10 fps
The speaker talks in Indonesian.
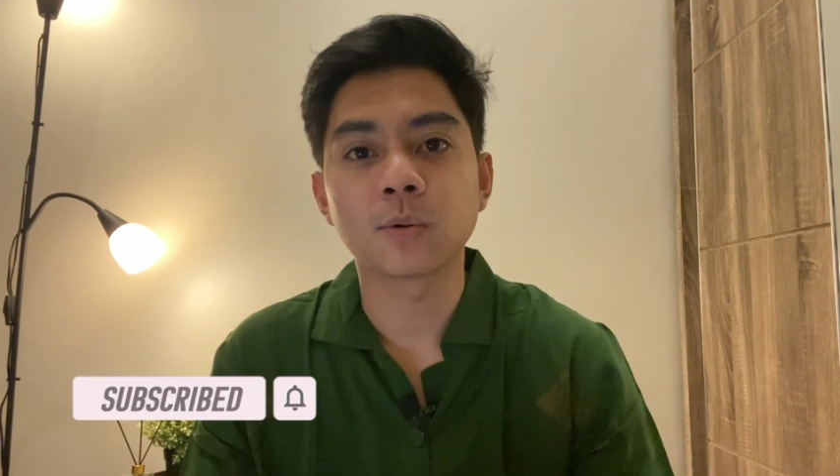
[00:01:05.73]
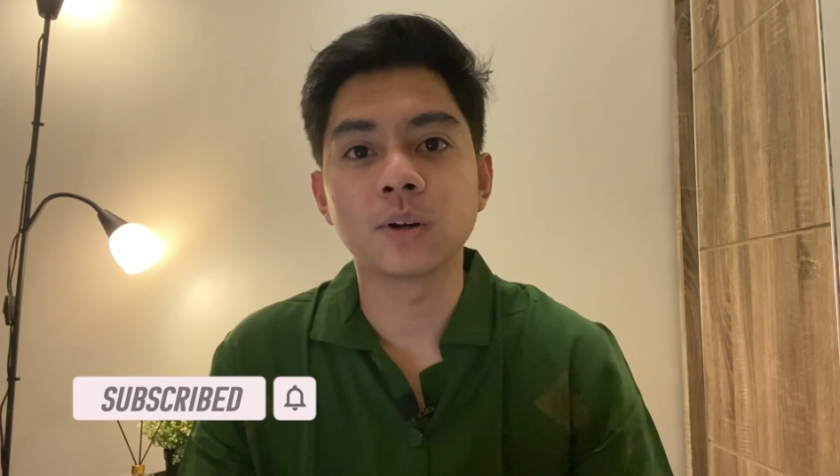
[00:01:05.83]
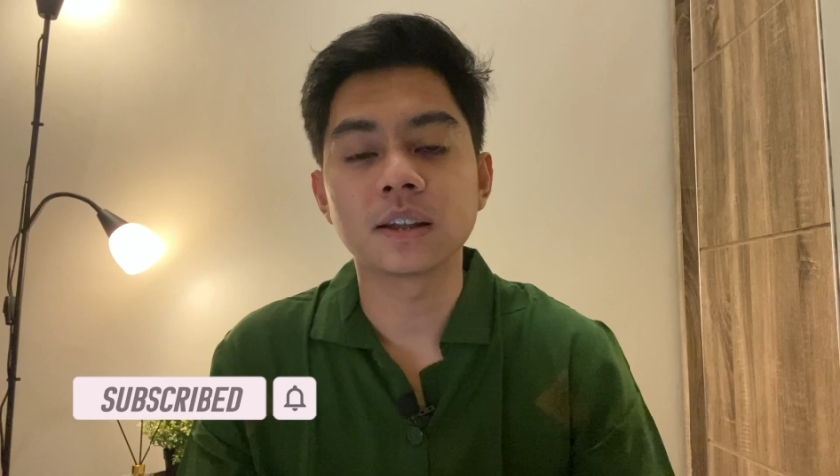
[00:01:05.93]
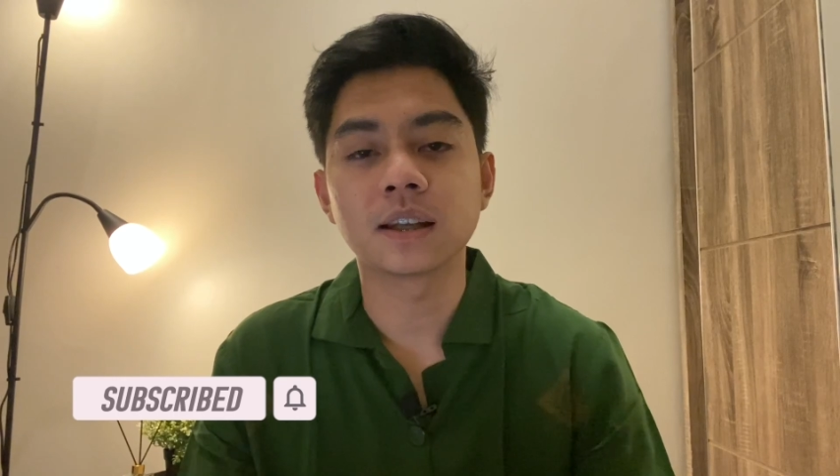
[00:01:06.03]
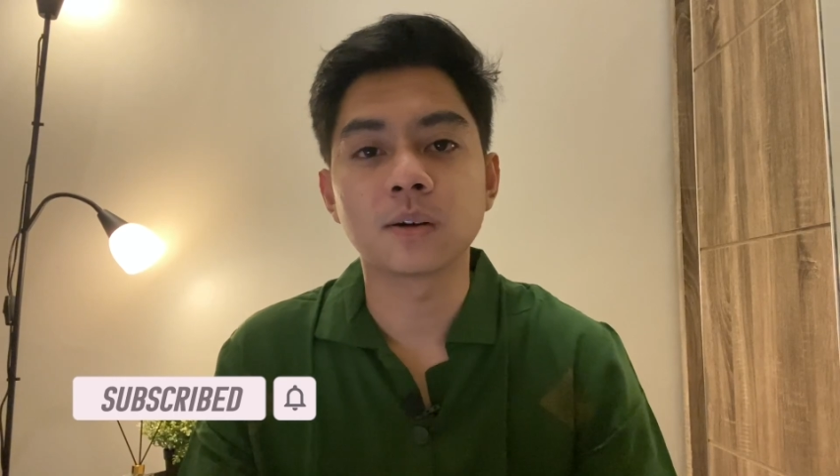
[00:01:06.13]

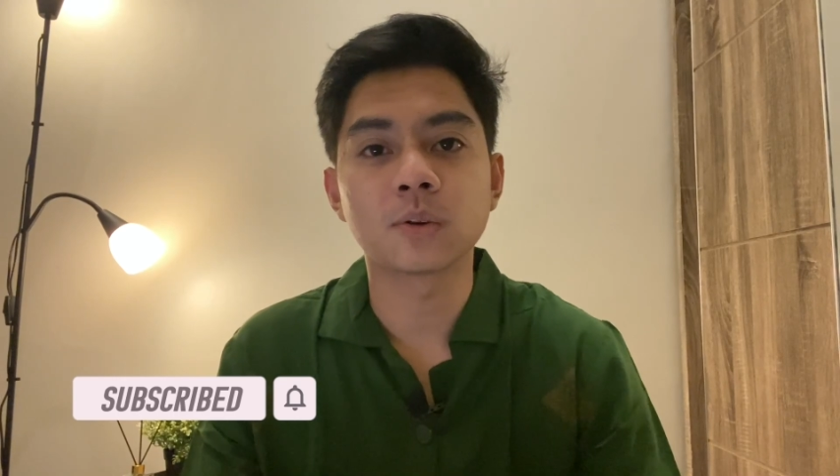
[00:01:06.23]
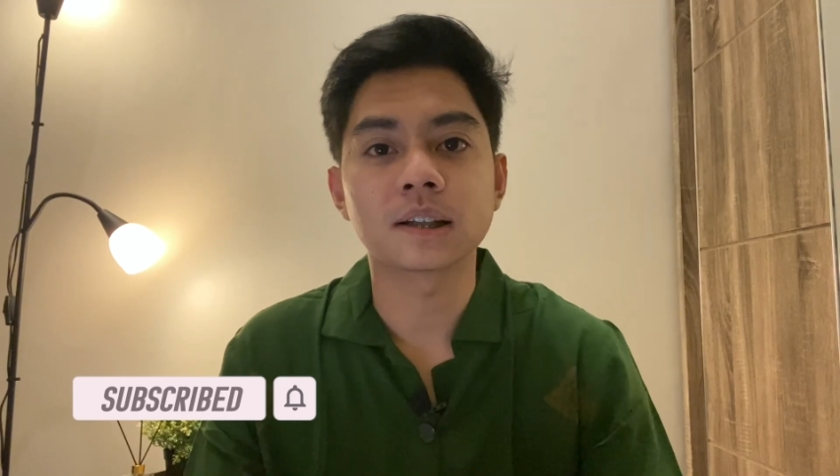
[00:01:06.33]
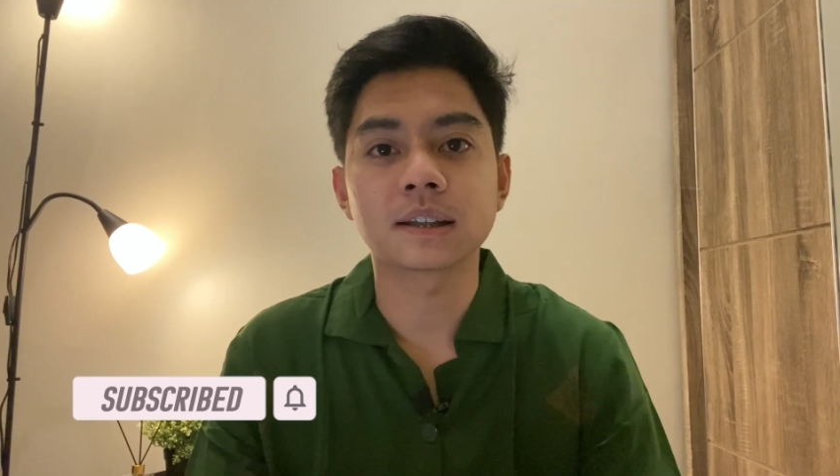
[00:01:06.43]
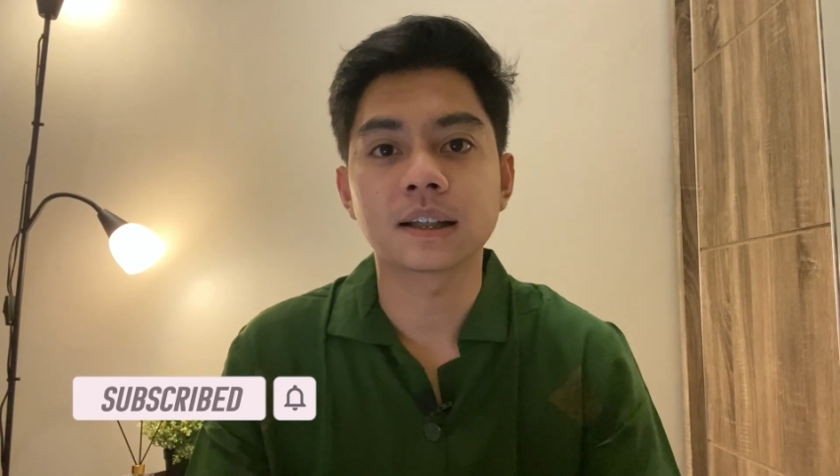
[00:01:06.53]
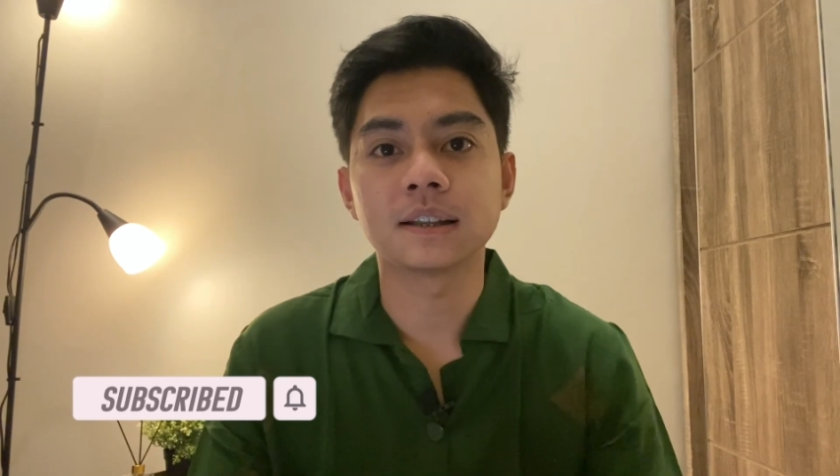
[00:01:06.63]
kulit yang
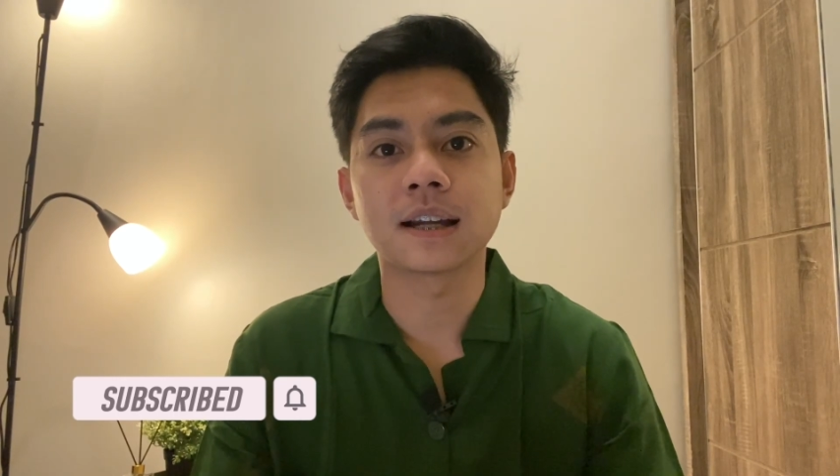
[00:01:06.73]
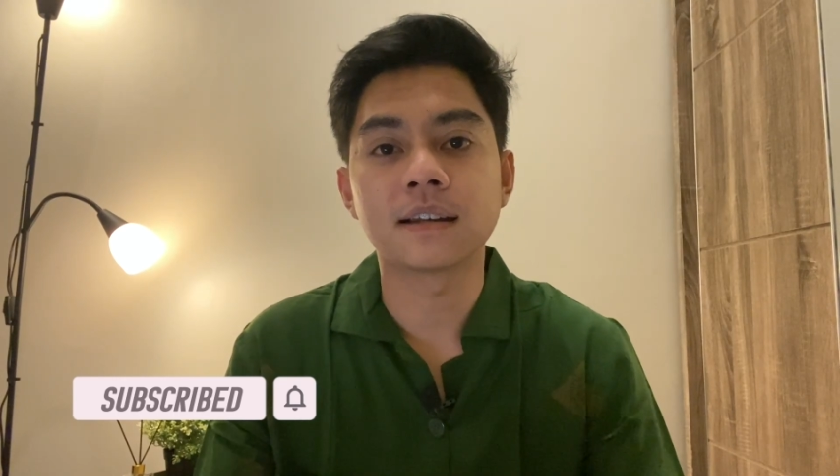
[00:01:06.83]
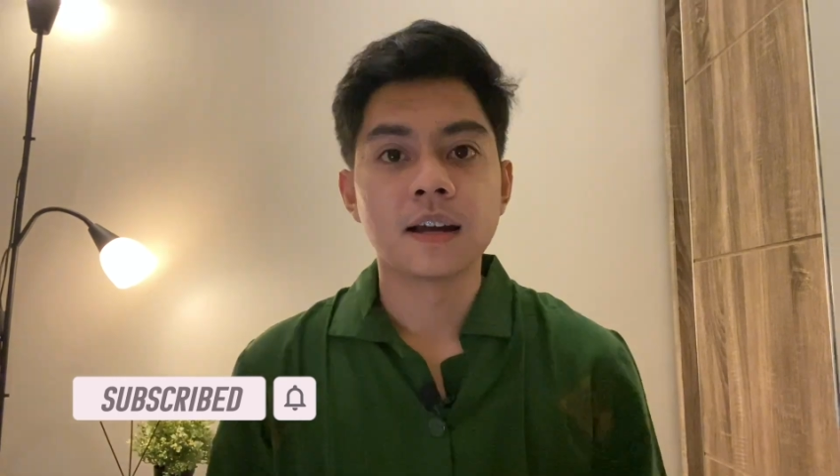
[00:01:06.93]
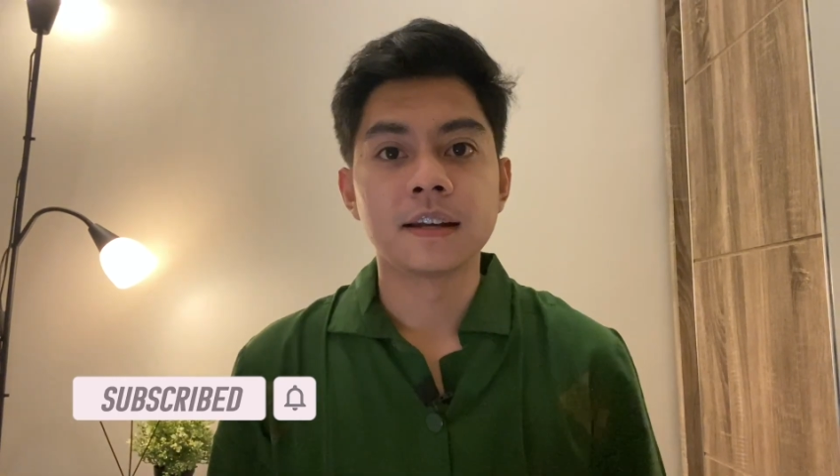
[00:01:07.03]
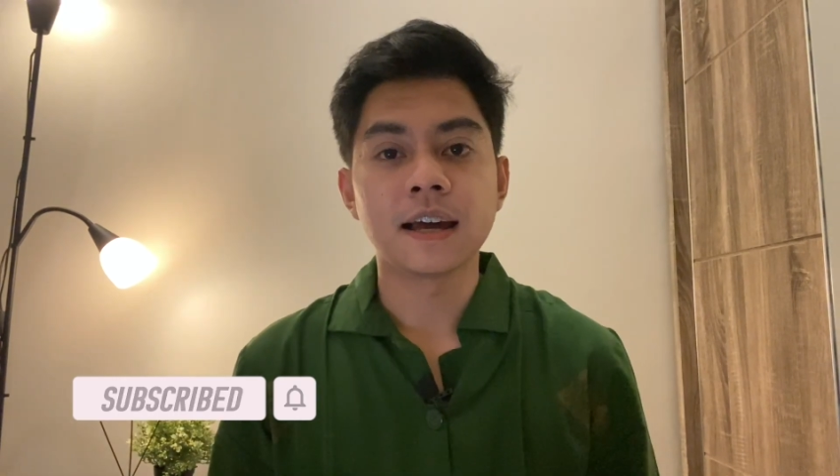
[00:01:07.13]
kurang terhidrasi.